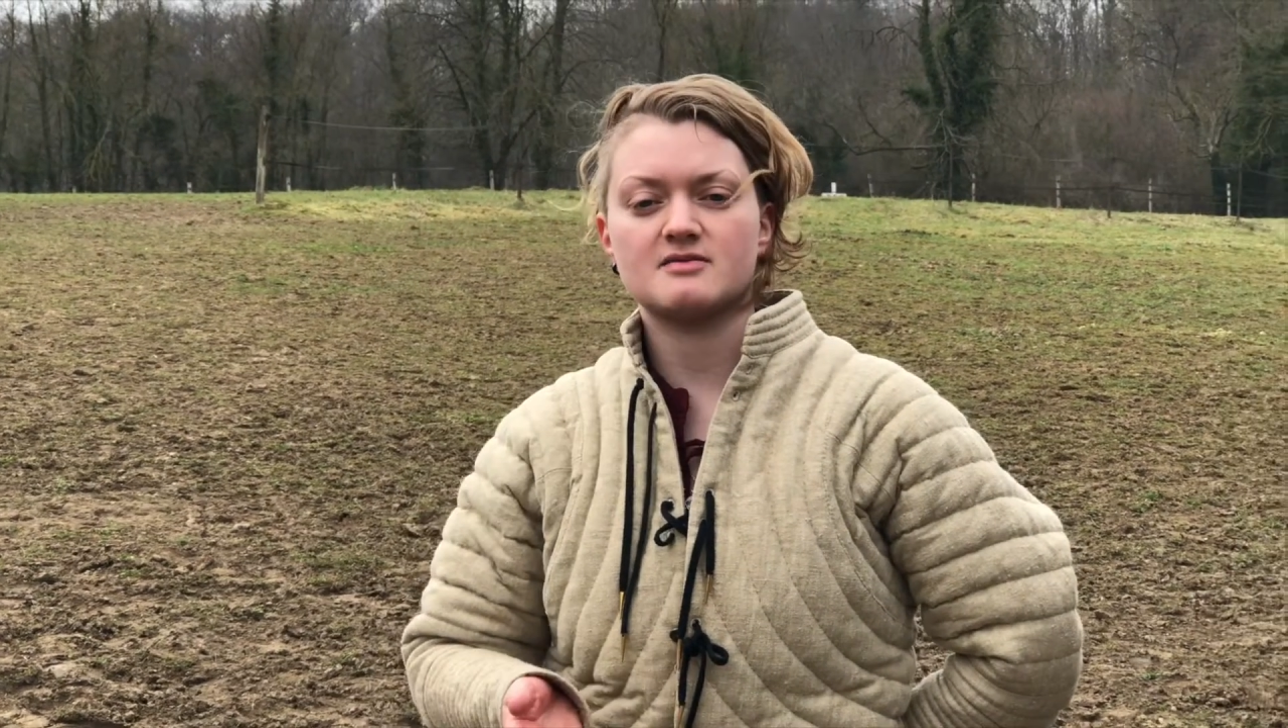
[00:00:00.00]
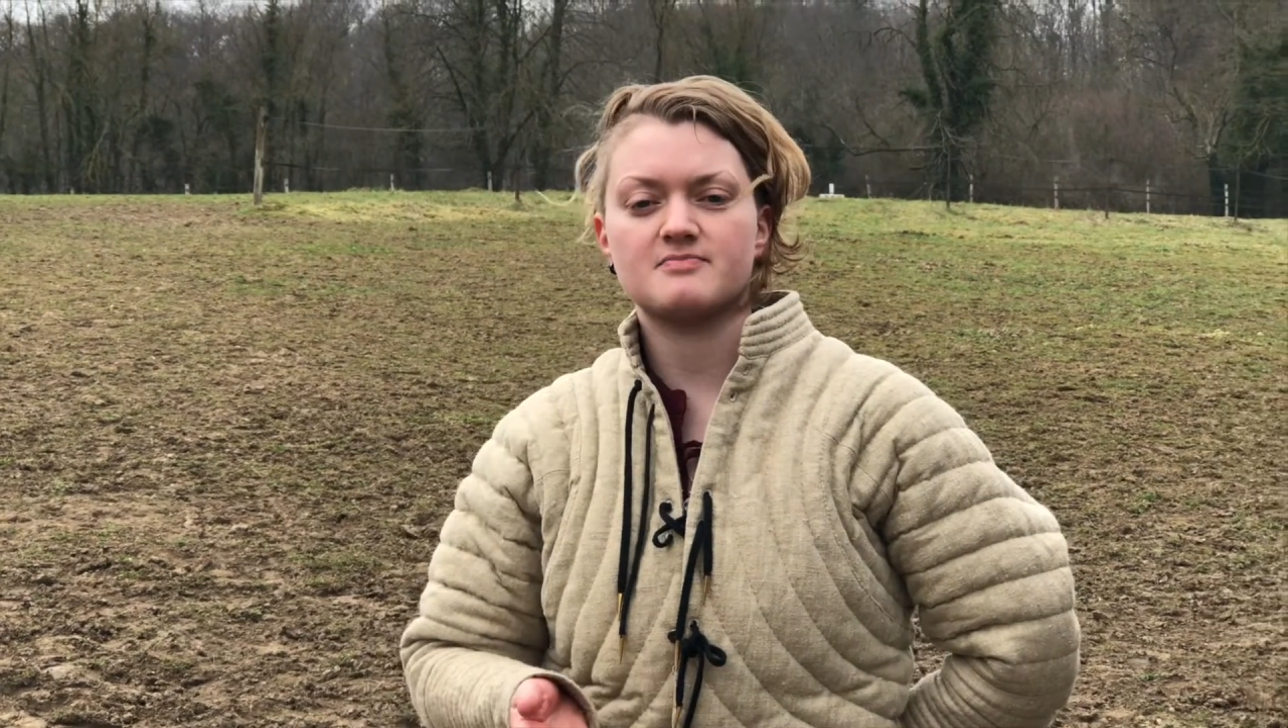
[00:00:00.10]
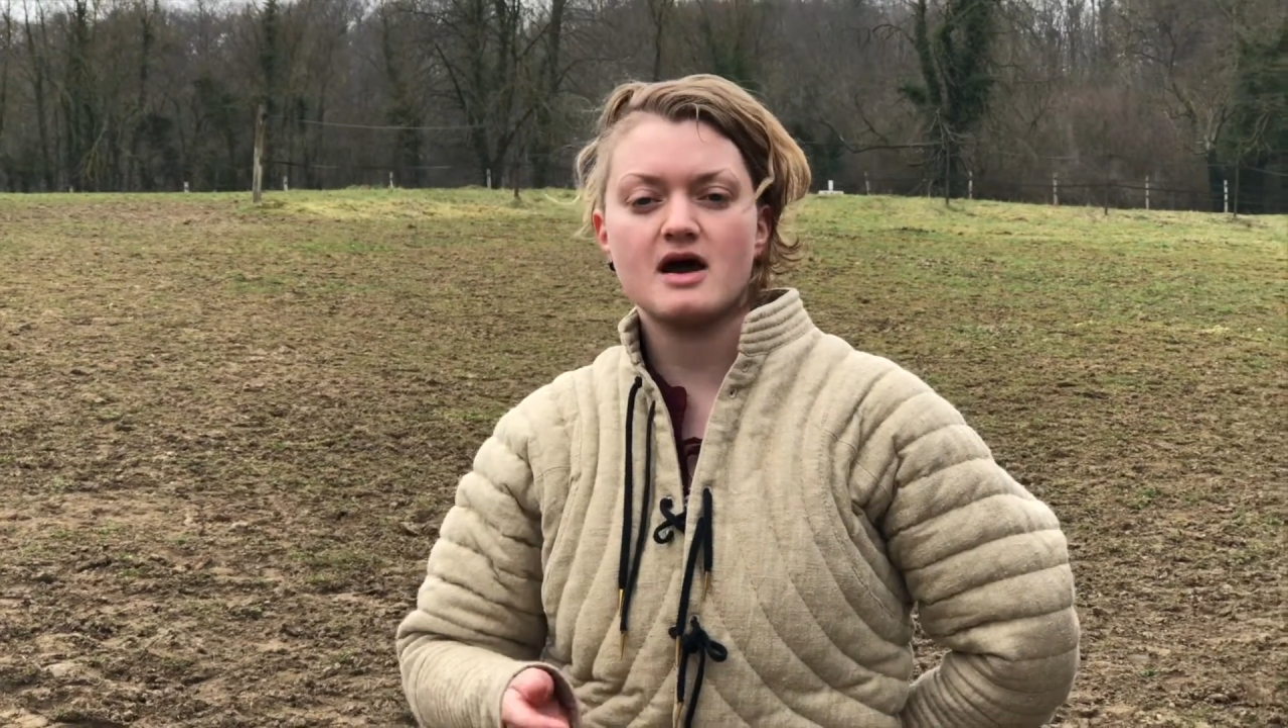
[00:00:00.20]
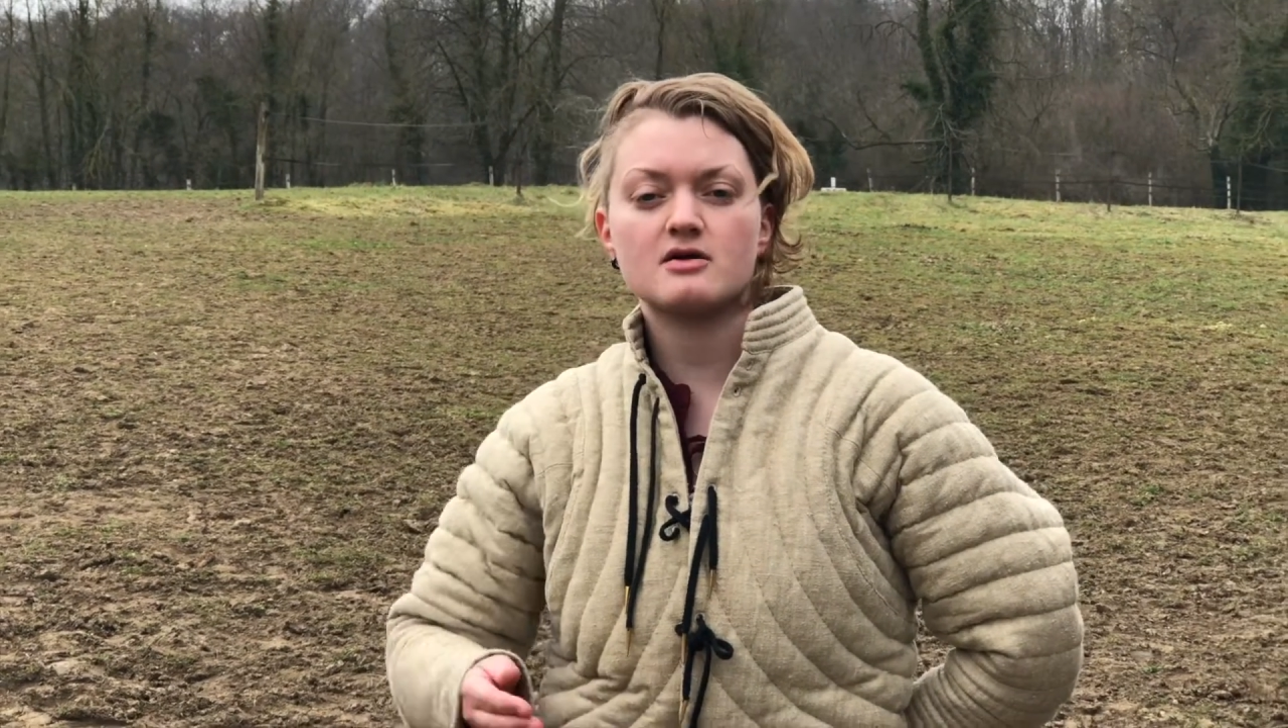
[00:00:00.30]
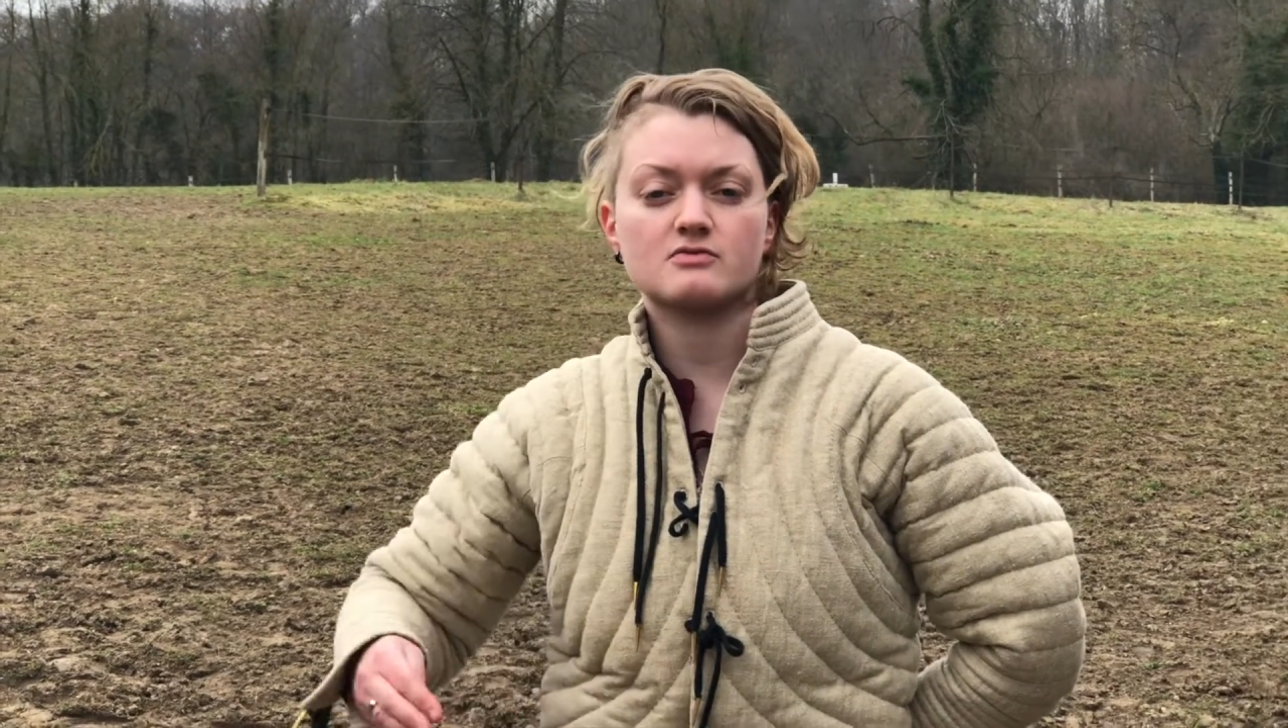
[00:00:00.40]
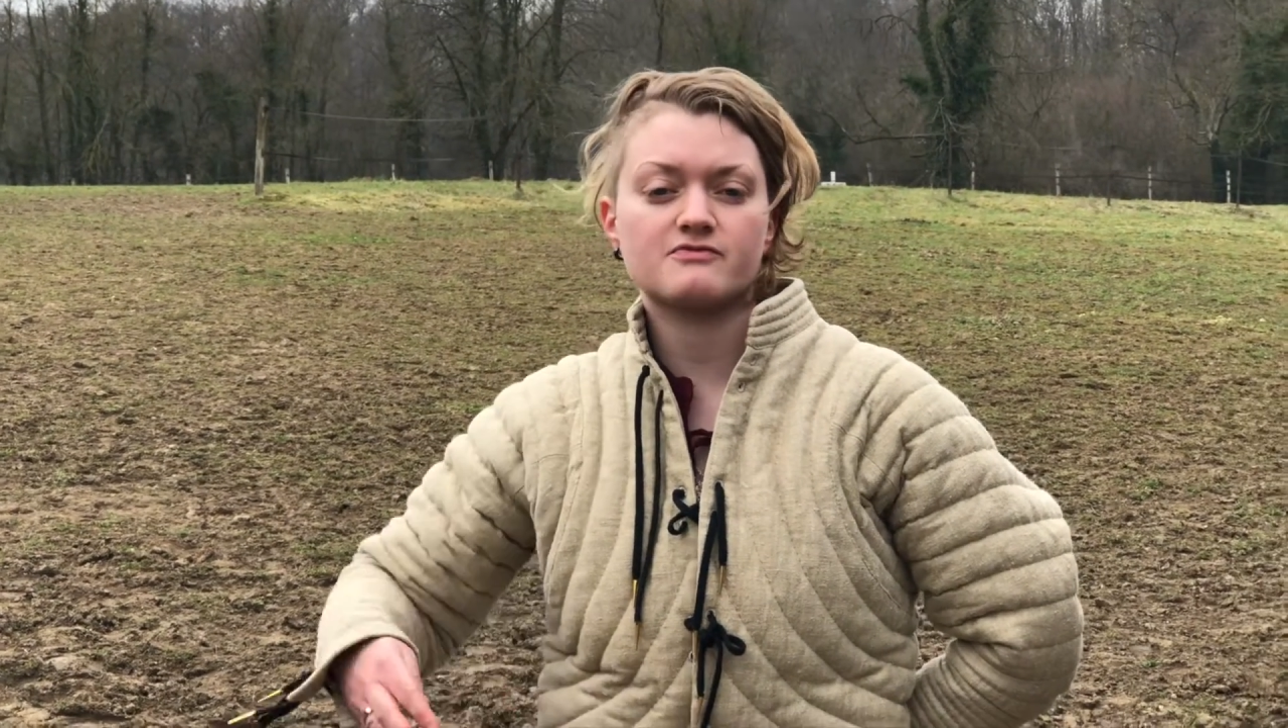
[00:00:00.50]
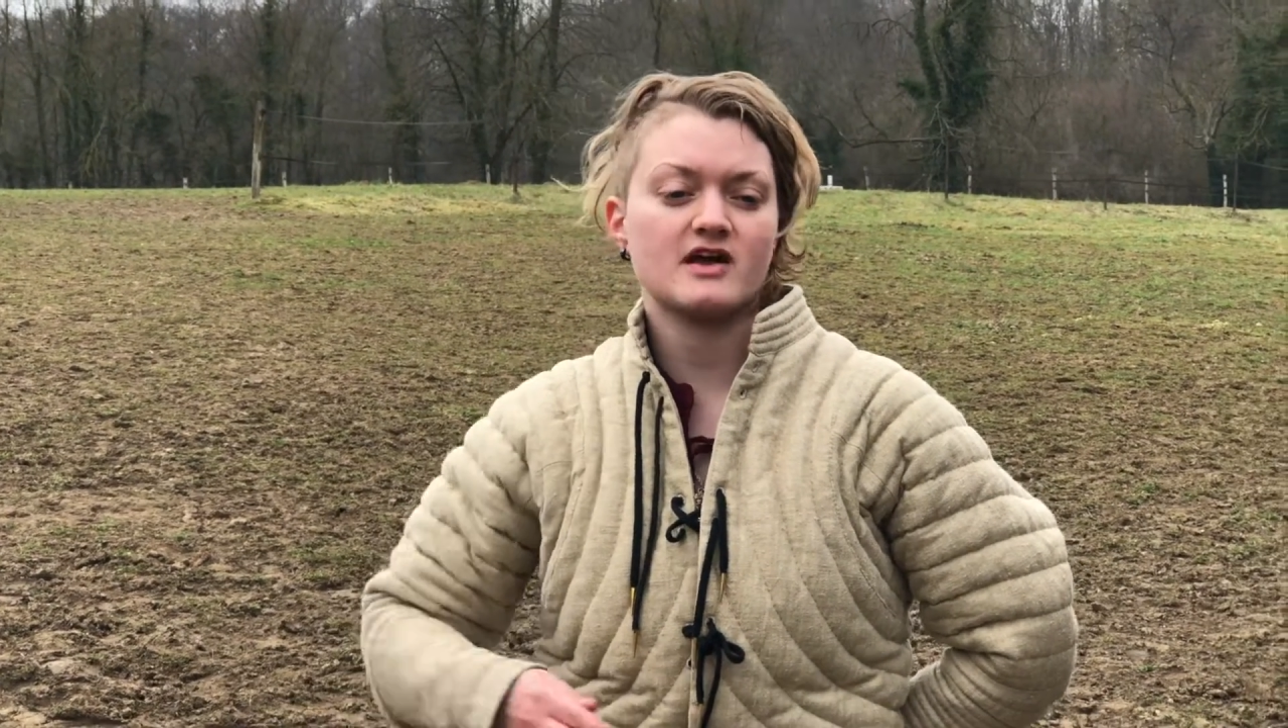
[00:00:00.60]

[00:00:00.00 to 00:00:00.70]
des bardes